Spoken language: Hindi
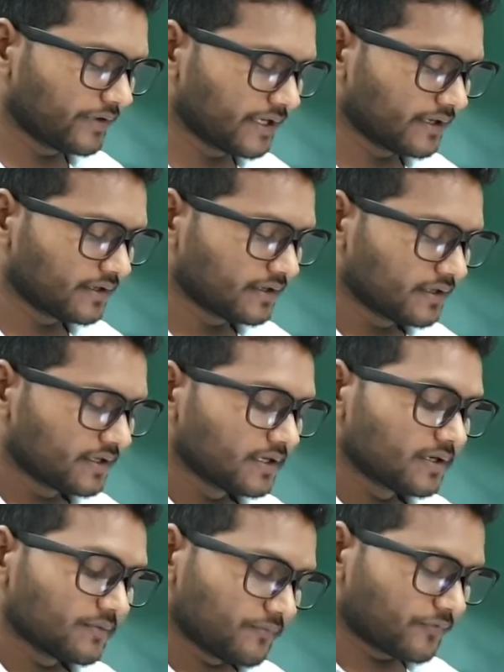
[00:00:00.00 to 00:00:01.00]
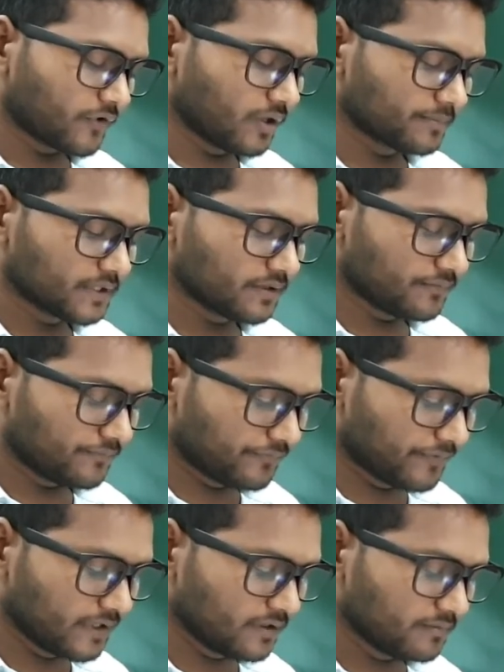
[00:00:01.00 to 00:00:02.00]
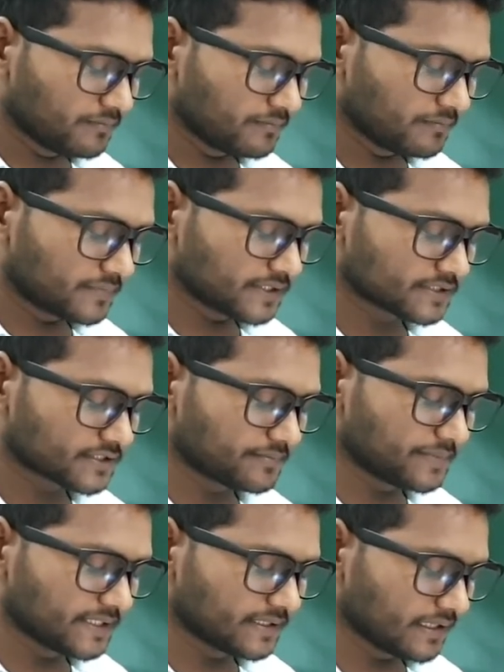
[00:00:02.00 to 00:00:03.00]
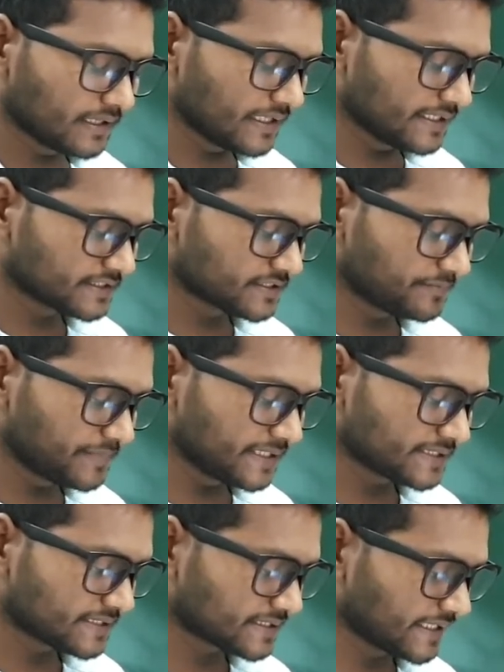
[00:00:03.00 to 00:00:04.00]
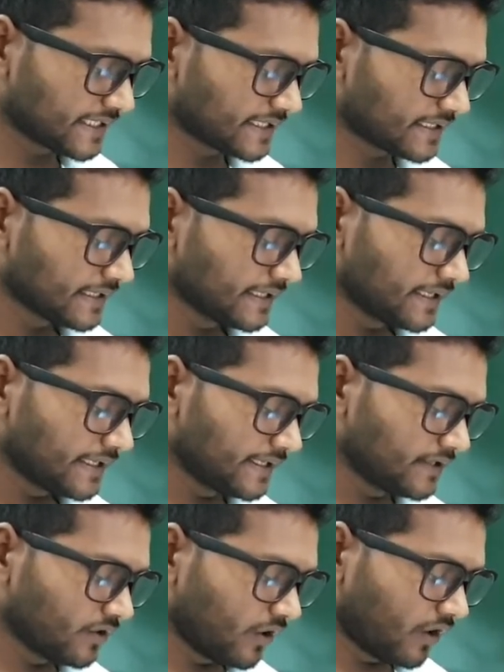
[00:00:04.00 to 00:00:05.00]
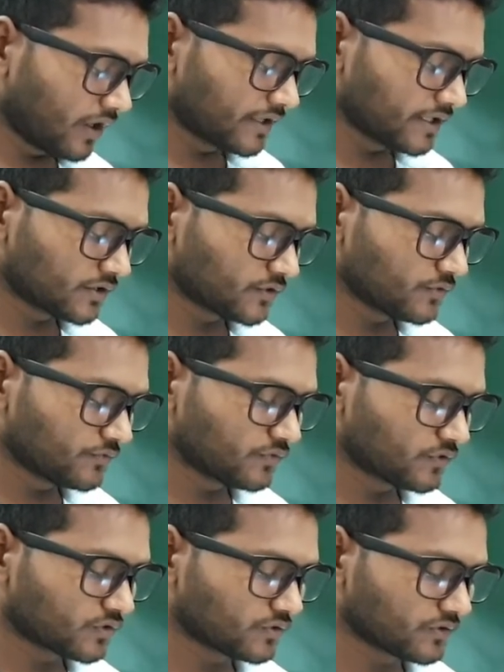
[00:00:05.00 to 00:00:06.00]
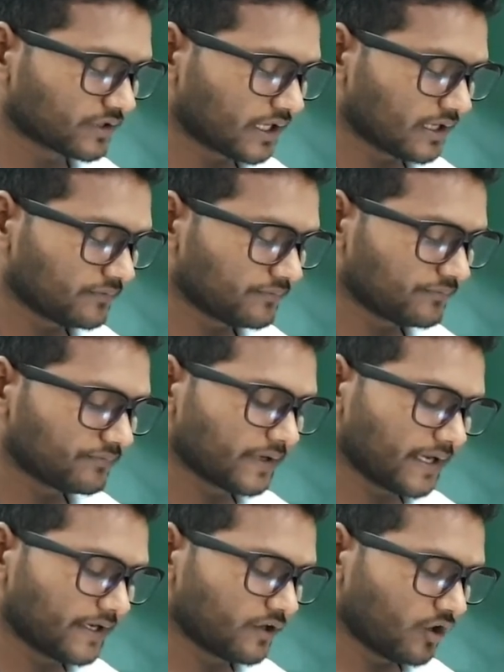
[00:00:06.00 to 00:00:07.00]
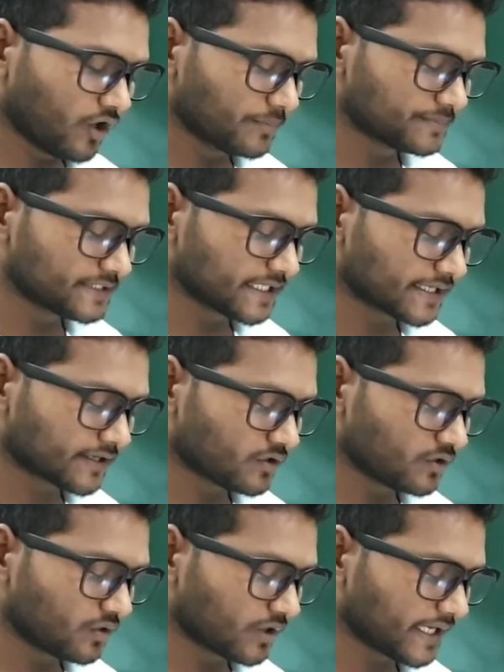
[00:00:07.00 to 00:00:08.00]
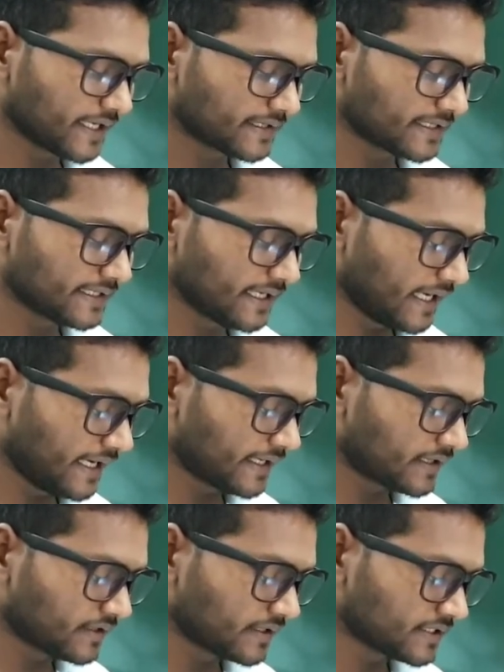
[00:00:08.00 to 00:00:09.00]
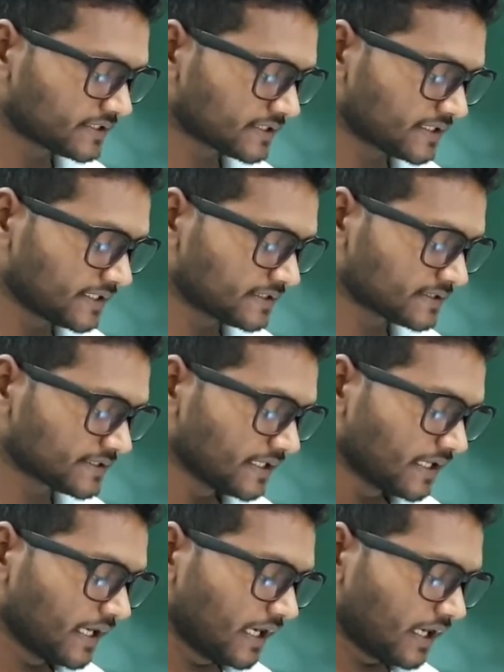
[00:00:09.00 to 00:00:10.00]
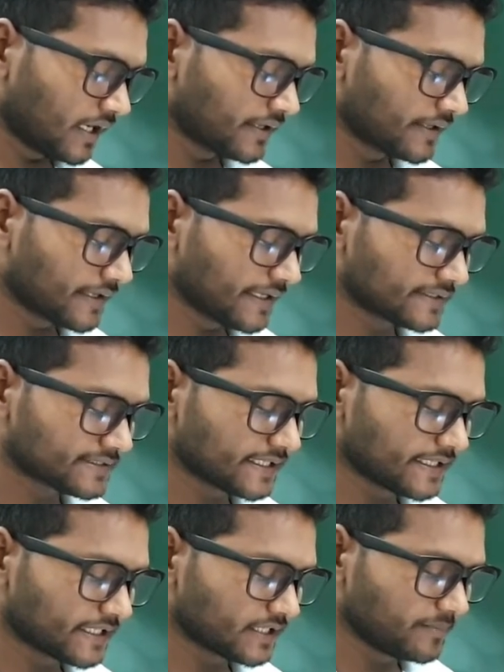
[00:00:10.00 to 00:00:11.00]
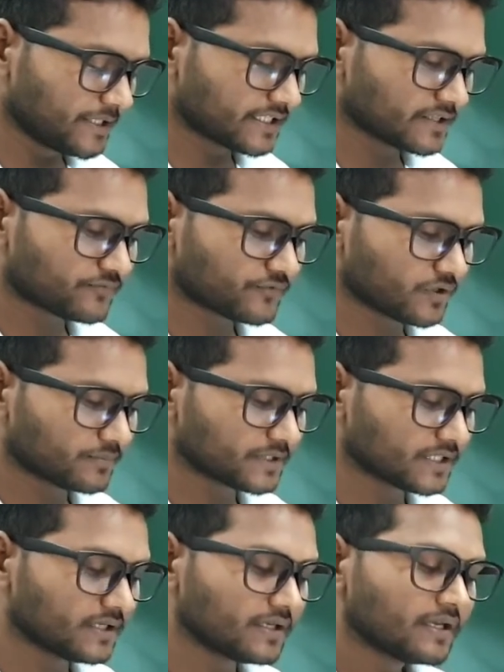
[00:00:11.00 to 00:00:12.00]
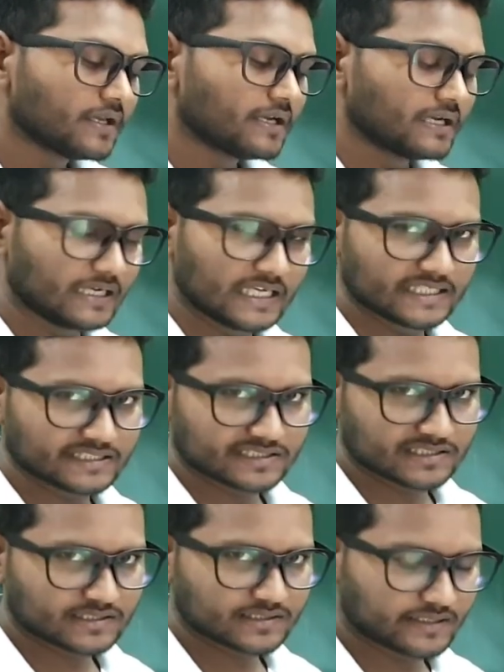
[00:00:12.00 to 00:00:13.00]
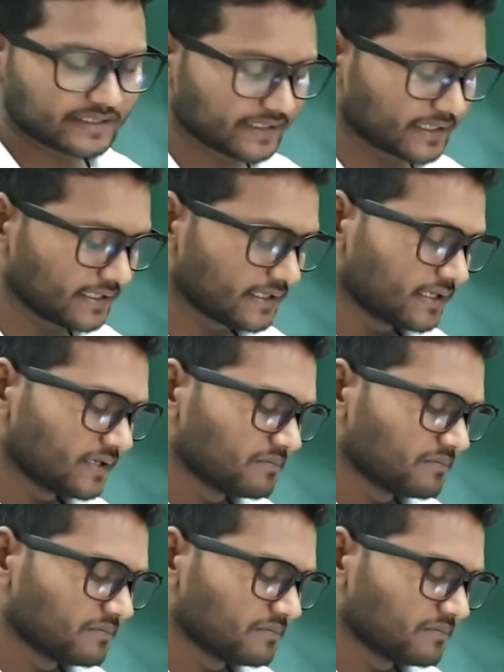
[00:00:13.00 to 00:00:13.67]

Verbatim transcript: अवे from the film must be the lens be set in order to photograph an object located at a distance 100 सेंटीमीटर फ्रॉम द लेंस ठीक है